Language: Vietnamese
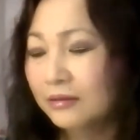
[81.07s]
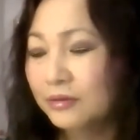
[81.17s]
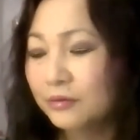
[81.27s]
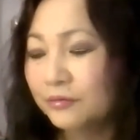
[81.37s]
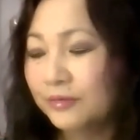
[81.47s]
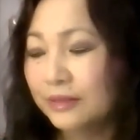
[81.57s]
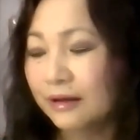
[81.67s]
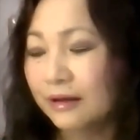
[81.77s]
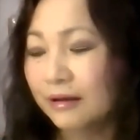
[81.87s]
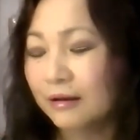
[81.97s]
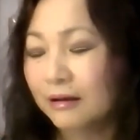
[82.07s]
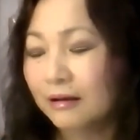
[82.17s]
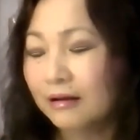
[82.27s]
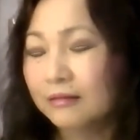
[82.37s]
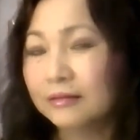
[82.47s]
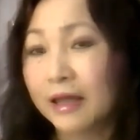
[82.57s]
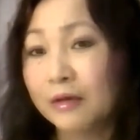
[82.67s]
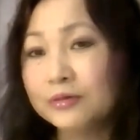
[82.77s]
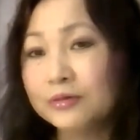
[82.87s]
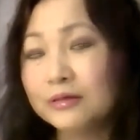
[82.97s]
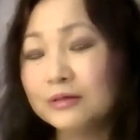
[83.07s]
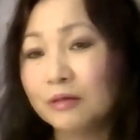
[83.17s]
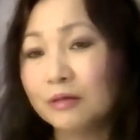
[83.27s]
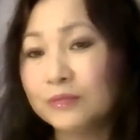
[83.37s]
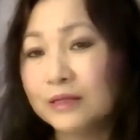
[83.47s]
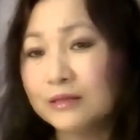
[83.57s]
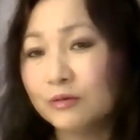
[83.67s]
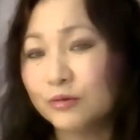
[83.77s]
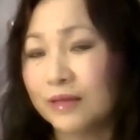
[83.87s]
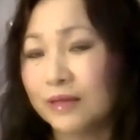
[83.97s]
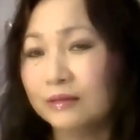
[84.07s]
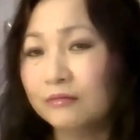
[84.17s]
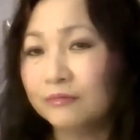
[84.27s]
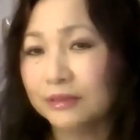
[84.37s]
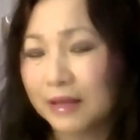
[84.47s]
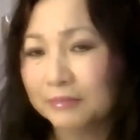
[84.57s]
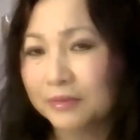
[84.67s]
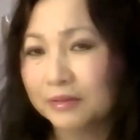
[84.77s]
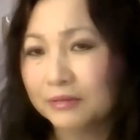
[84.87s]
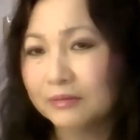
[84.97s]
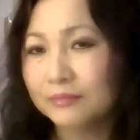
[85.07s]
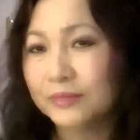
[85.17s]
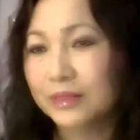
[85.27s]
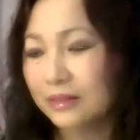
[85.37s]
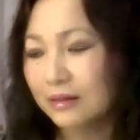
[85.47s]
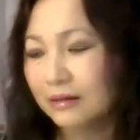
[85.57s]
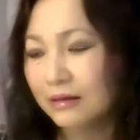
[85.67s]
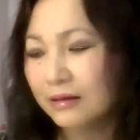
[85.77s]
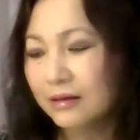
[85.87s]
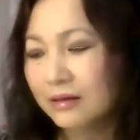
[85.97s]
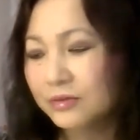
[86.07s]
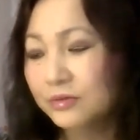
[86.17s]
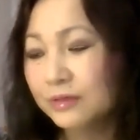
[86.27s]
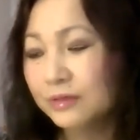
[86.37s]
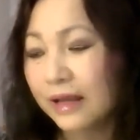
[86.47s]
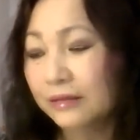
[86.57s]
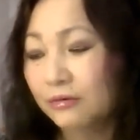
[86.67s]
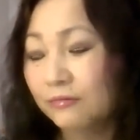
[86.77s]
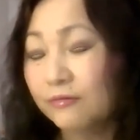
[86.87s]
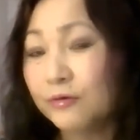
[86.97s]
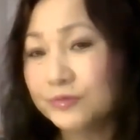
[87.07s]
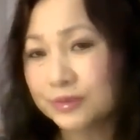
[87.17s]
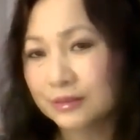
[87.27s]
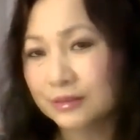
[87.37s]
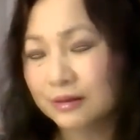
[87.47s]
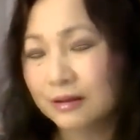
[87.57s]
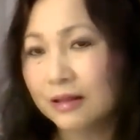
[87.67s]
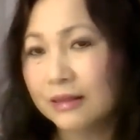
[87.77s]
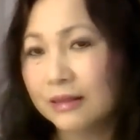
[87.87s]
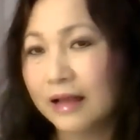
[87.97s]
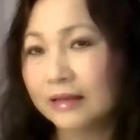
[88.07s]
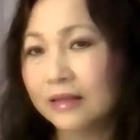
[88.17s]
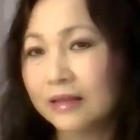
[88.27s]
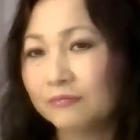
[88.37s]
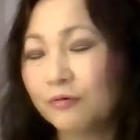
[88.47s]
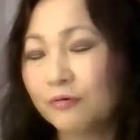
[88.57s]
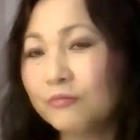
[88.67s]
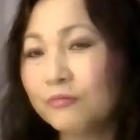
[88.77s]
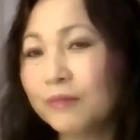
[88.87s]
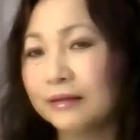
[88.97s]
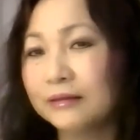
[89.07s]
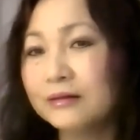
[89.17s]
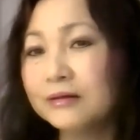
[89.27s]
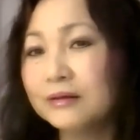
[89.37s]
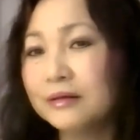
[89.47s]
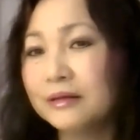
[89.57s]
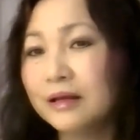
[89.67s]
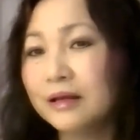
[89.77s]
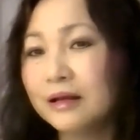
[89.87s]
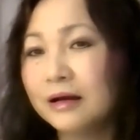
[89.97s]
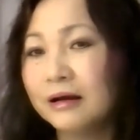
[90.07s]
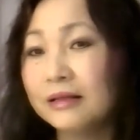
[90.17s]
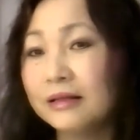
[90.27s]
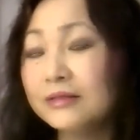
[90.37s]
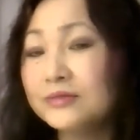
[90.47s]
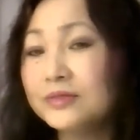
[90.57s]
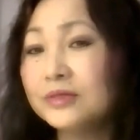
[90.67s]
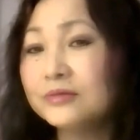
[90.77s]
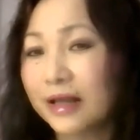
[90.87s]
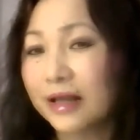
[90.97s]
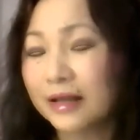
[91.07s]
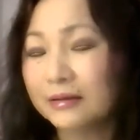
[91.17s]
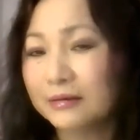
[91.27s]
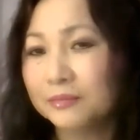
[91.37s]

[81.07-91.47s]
thưa quý vị uh, theo như thông tin của nhà nước Việt Nam đó thì uh, Julianovsk là cái thành phố mà nơi uh, Lenin sinh ra đó